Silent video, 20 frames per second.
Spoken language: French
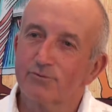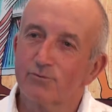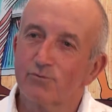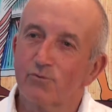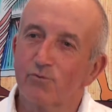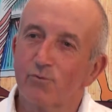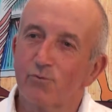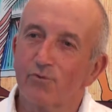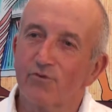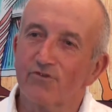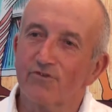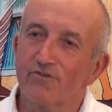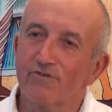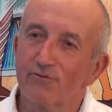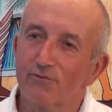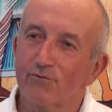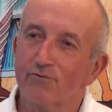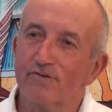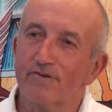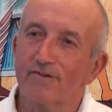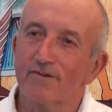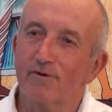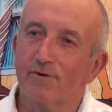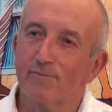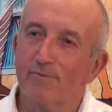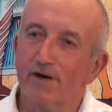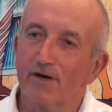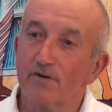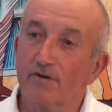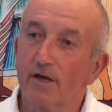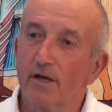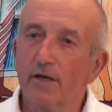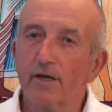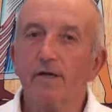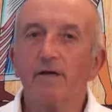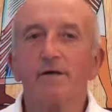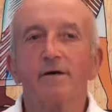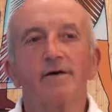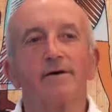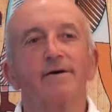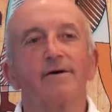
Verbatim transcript: Tout le processus était en marche. Et,